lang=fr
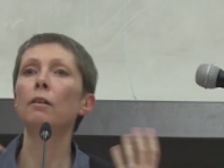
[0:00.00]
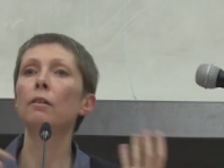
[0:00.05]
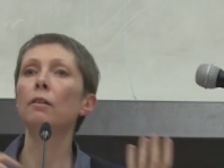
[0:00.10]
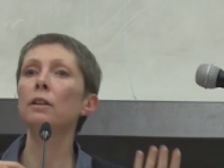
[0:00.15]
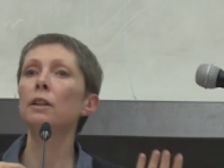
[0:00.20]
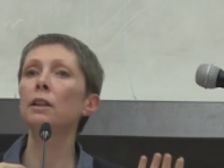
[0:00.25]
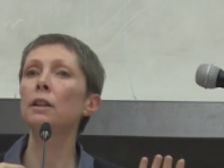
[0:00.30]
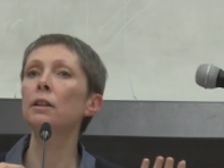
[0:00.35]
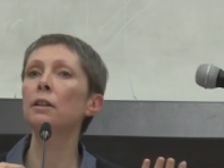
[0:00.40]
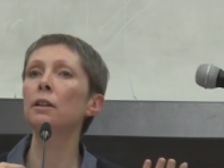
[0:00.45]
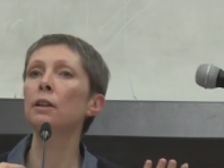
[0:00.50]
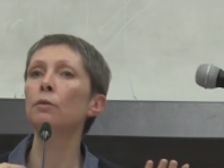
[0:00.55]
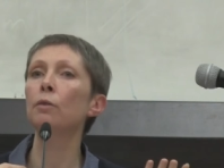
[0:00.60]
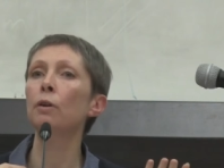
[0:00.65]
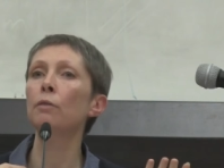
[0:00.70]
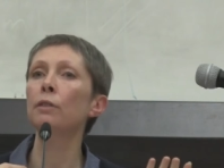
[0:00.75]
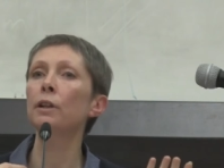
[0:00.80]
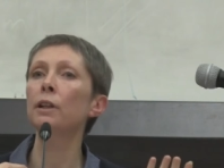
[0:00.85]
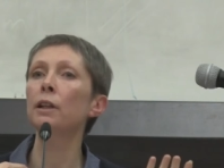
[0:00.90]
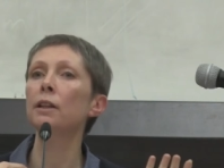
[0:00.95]
quand il, il,
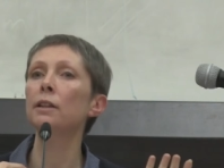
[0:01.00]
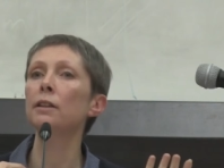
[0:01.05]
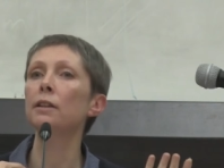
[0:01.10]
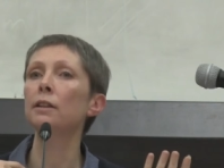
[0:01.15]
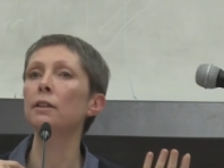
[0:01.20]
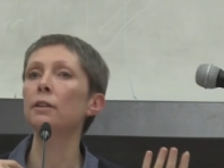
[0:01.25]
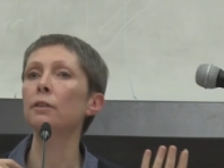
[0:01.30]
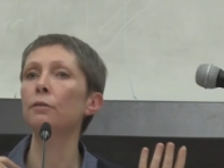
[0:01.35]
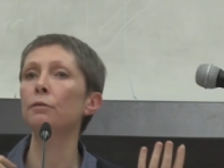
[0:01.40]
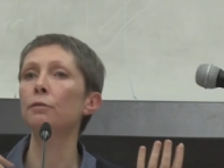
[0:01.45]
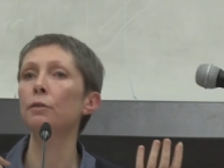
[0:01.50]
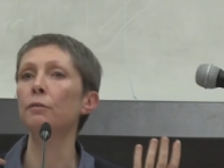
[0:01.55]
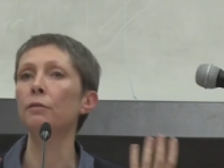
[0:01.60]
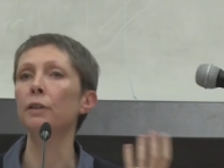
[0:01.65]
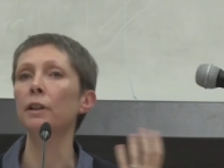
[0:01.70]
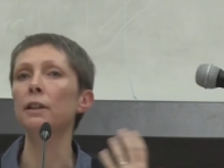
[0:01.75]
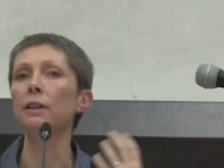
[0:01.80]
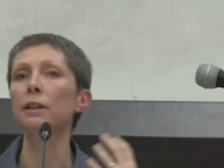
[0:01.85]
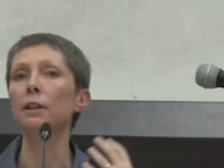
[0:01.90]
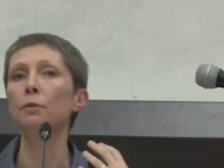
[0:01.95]
doit envoyer ses enfants
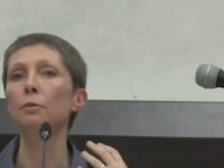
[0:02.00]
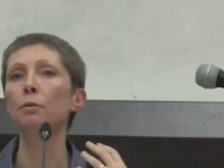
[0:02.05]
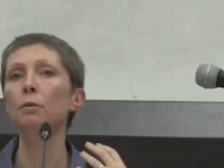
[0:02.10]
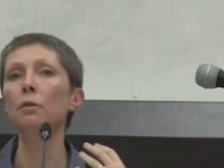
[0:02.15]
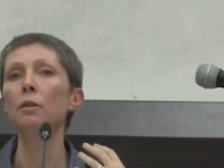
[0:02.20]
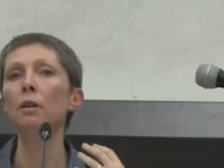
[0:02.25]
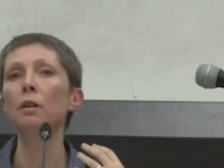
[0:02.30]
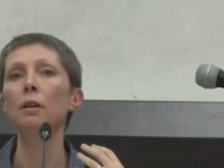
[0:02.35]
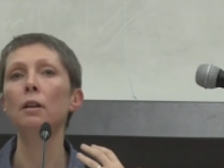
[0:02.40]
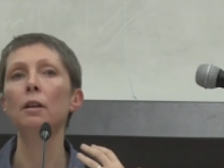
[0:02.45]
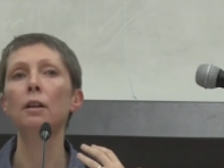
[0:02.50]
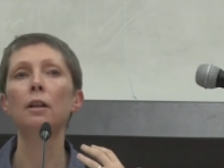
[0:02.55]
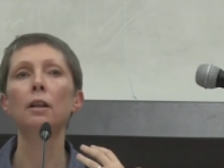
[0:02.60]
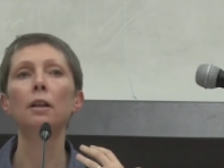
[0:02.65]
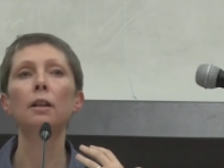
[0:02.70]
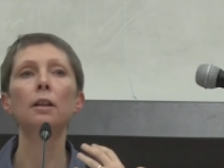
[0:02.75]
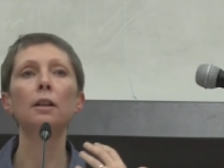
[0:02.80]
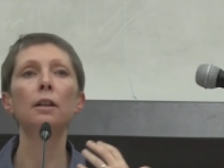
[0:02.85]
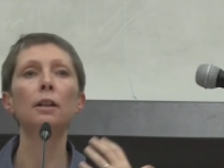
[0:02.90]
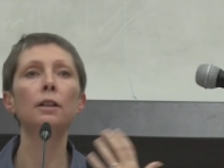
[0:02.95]
faire des études,
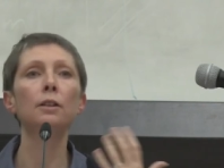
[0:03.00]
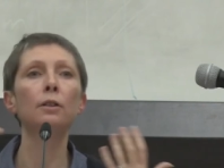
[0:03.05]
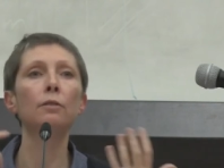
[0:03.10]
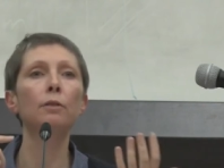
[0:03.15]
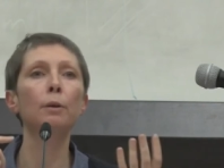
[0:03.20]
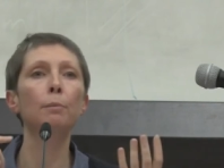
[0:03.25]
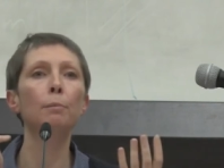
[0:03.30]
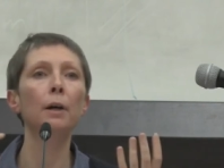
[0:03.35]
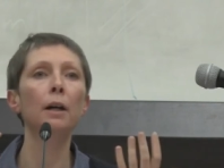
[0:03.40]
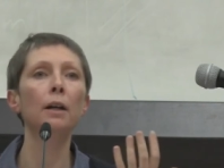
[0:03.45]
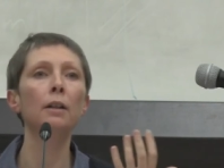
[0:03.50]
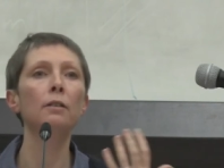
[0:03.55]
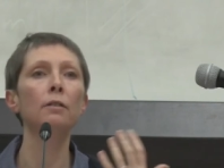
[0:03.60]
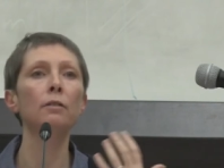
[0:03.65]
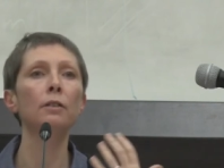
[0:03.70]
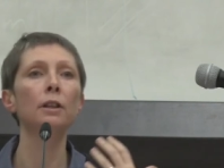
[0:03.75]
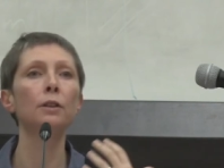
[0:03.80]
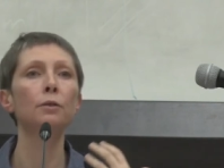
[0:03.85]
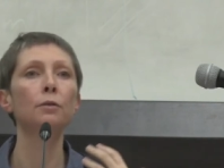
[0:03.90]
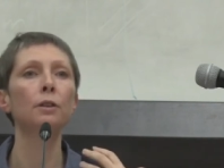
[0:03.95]
il ne les envoie pas
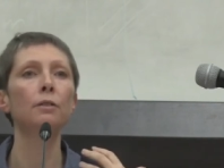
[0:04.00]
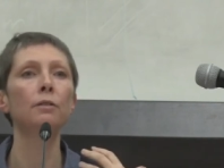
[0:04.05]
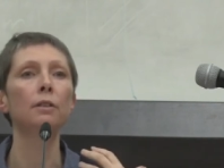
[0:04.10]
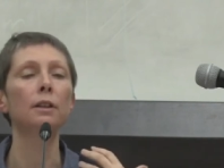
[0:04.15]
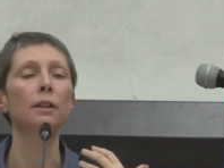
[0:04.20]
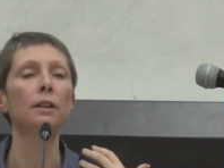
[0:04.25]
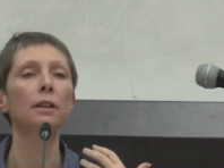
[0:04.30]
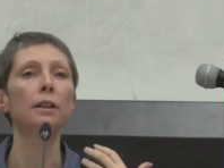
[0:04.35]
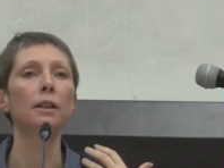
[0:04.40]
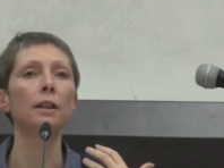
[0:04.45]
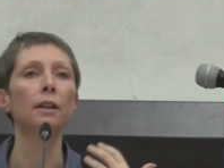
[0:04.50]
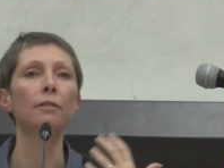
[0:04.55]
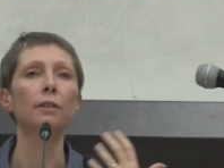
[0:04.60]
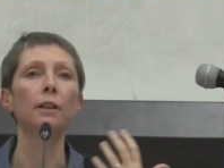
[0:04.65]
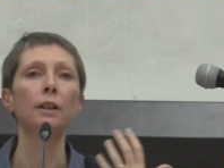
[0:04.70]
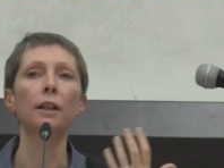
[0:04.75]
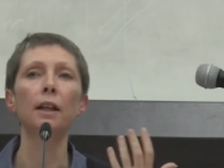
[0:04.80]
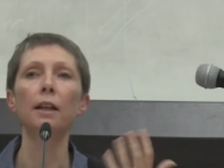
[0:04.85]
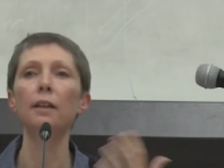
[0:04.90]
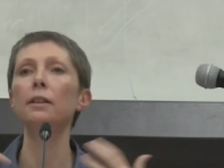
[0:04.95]
dans des universités
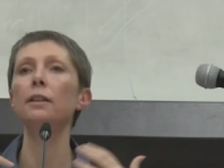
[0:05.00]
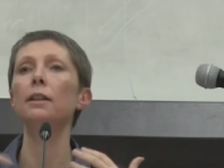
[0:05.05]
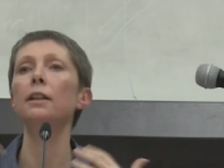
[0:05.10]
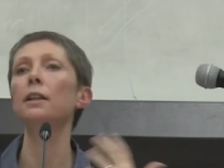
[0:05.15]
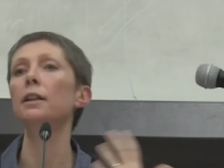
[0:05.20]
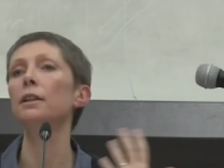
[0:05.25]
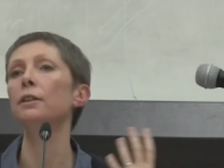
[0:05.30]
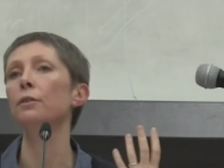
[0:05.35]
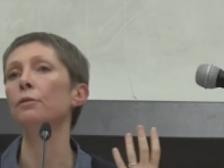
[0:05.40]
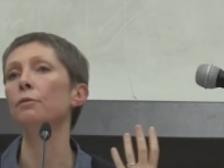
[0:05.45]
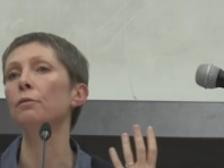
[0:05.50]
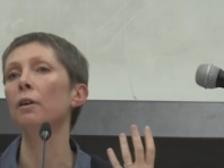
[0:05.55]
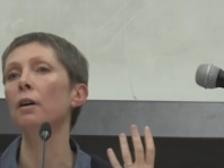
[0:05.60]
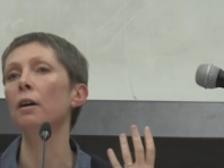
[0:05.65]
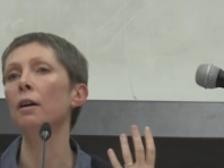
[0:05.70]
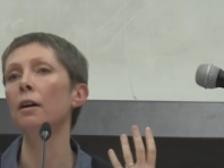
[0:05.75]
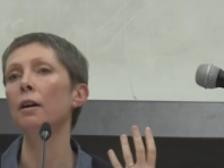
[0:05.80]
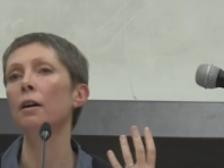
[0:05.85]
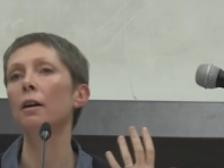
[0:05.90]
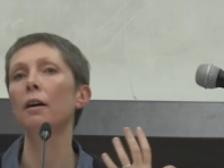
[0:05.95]
africaines, il les
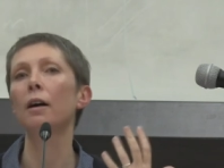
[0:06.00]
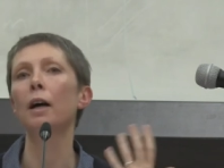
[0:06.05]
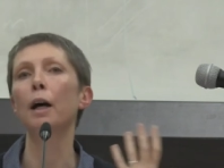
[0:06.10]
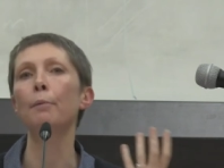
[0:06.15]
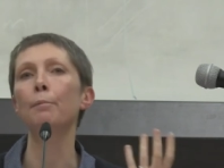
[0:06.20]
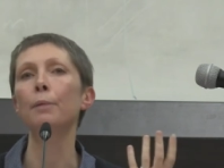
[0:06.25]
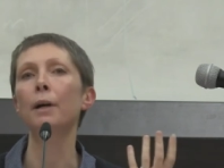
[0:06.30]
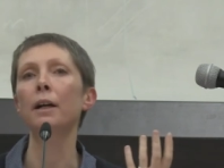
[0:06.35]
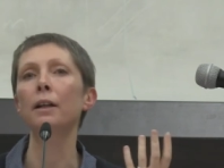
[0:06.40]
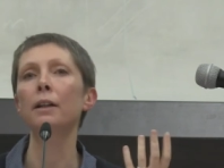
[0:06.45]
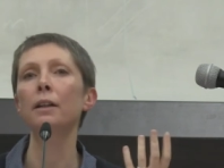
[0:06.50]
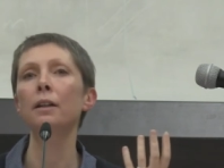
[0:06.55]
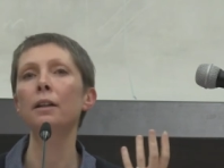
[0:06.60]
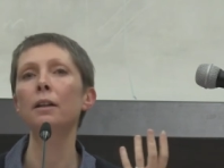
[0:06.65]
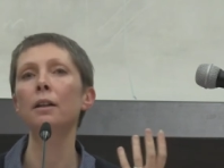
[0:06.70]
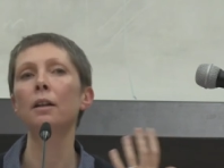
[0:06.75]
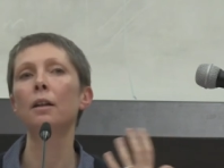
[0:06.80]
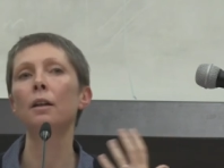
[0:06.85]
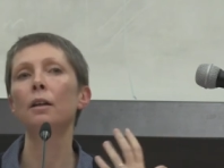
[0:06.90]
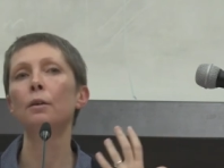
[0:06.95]
envoie à
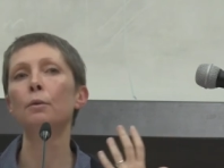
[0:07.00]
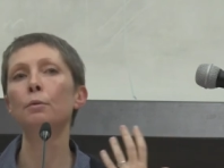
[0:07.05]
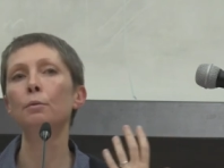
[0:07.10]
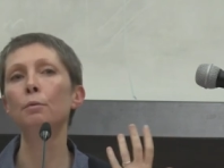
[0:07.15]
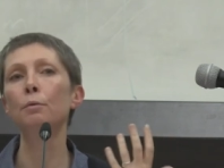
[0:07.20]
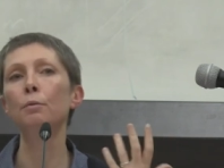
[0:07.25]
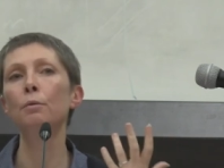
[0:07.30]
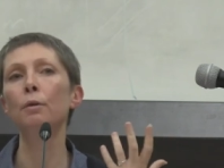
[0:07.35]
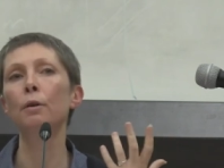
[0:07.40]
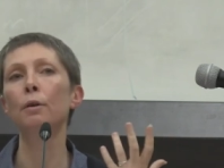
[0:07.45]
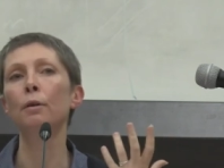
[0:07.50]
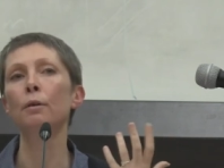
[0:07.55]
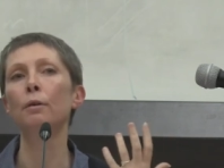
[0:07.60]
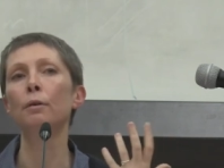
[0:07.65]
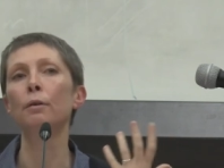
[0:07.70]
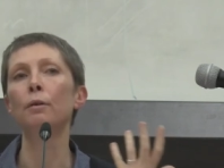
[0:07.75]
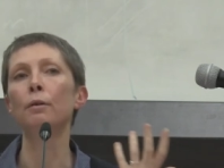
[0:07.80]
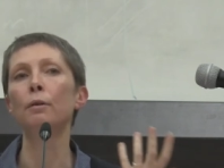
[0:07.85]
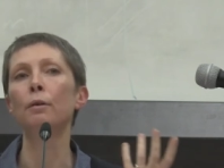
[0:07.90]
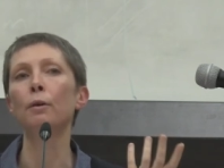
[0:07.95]
Paris, ou
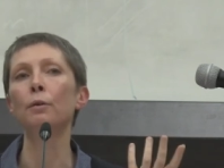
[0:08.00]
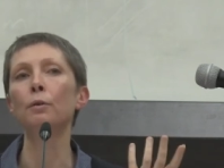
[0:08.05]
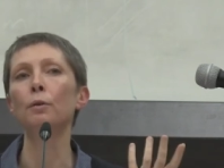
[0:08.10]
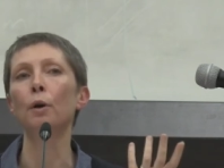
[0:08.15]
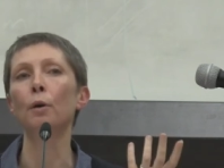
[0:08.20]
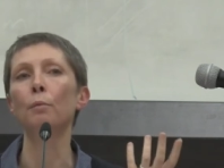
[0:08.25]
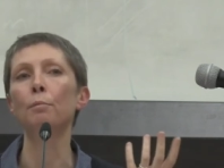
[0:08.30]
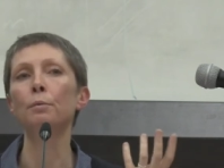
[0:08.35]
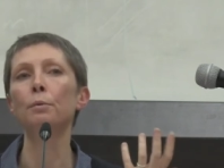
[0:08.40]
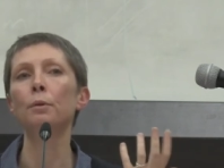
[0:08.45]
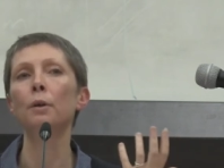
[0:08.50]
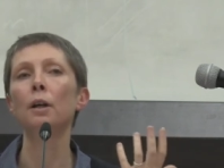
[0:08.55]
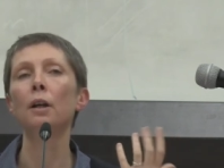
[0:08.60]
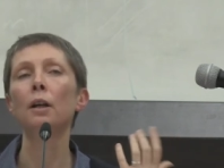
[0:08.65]
euh, en Europe.